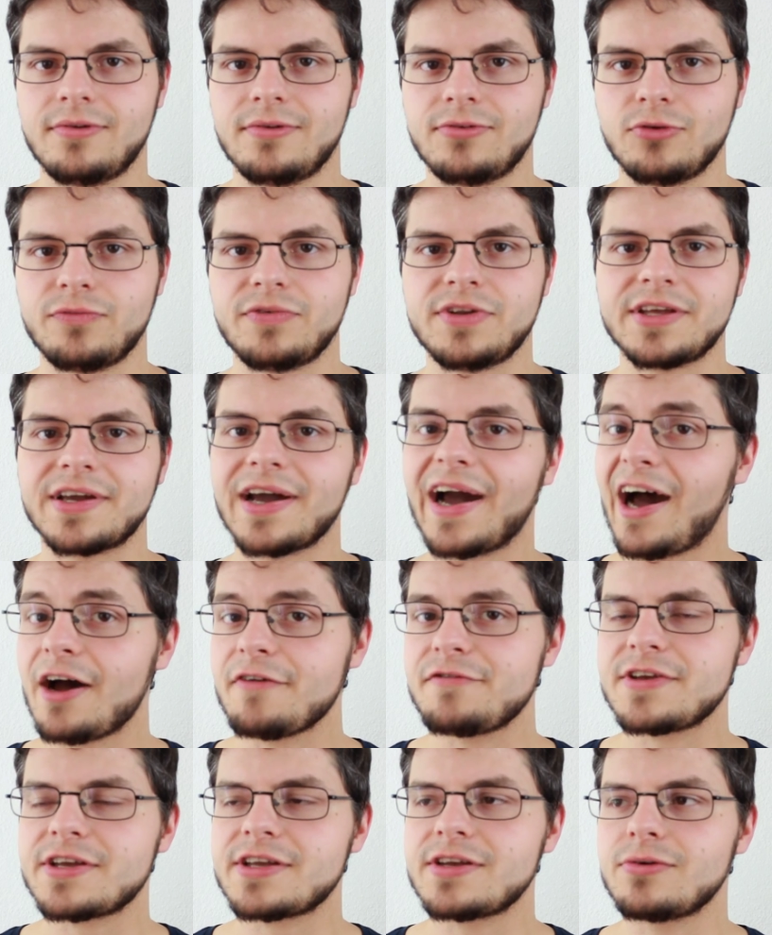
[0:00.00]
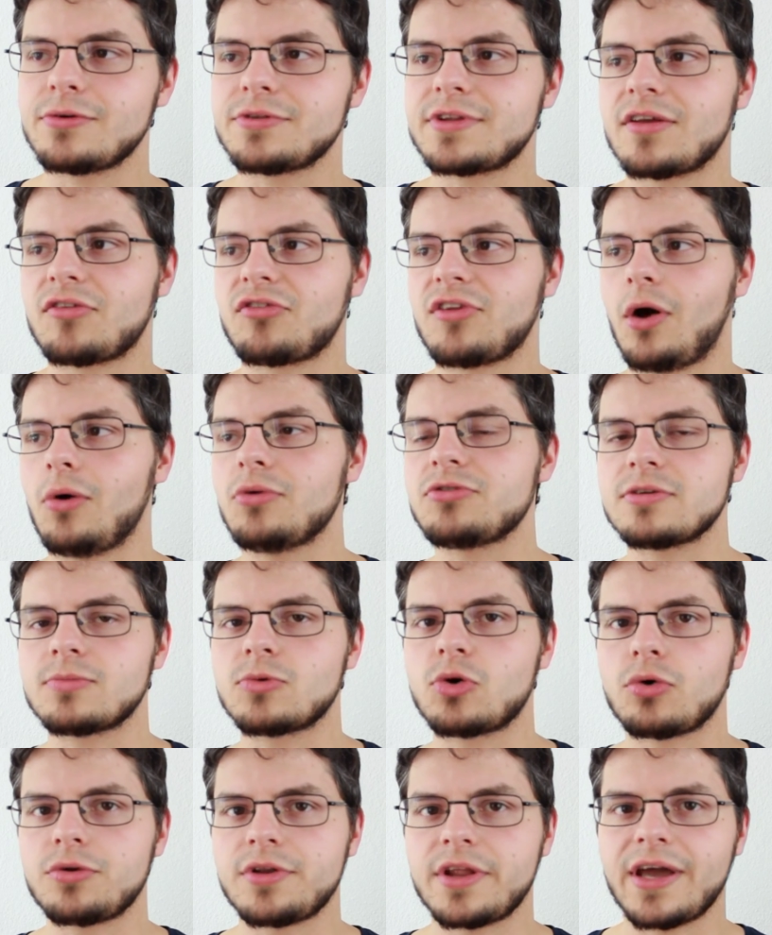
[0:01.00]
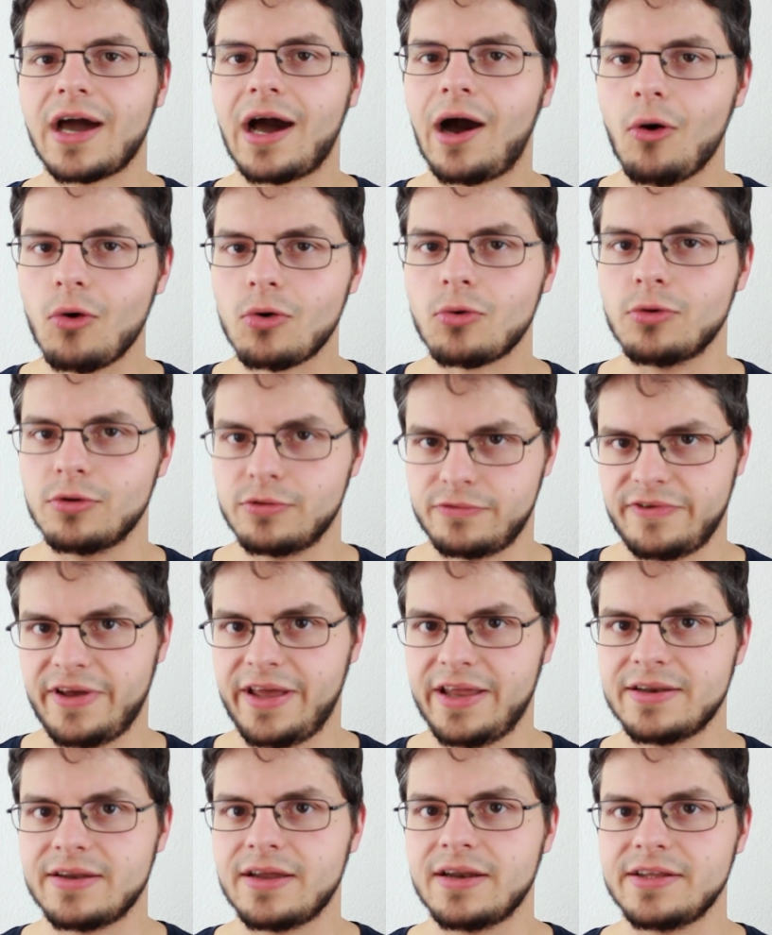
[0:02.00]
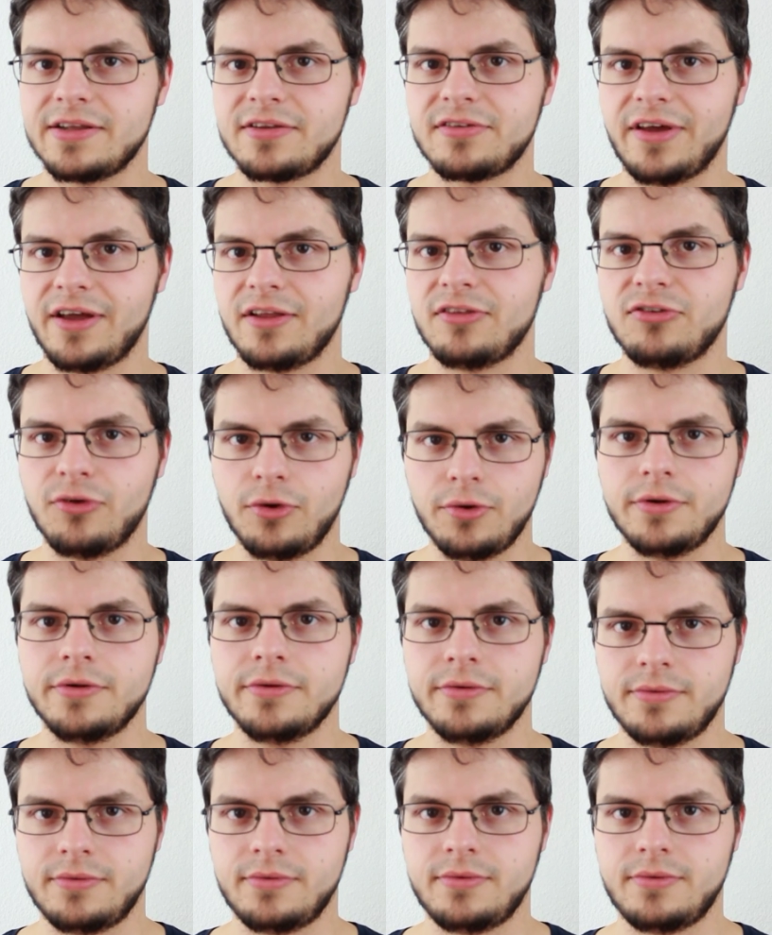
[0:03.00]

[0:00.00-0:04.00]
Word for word: So wie die Grafiken und der Sound im Grunde ja auch unveränderlich sein sollen.